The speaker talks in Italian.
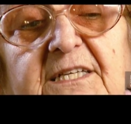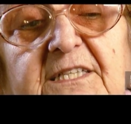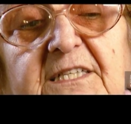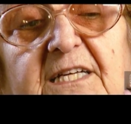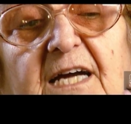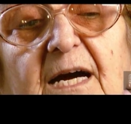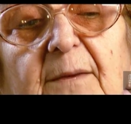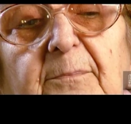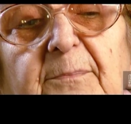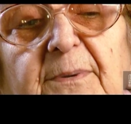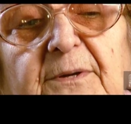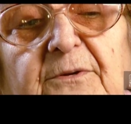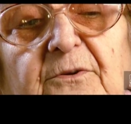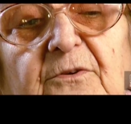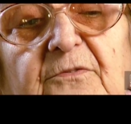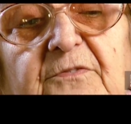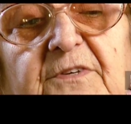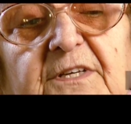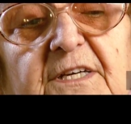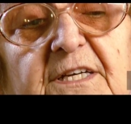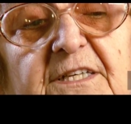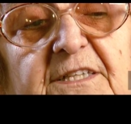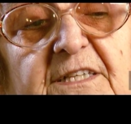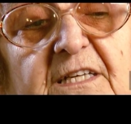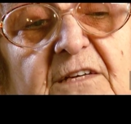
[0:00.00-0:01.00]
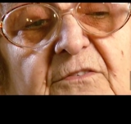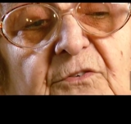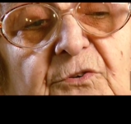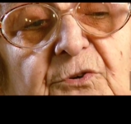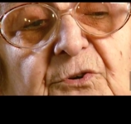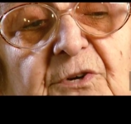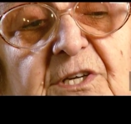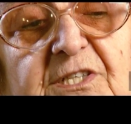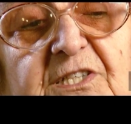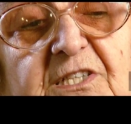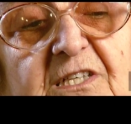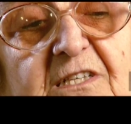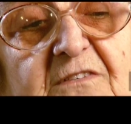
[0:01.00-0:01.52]
scappano via e
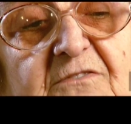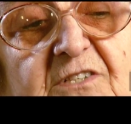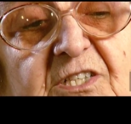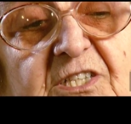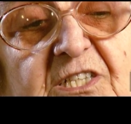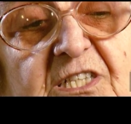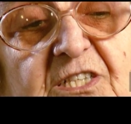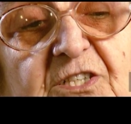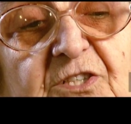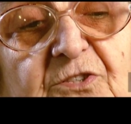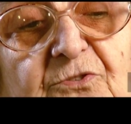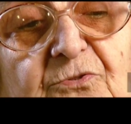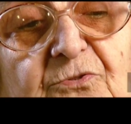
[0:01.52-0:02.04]
devono essere vestiti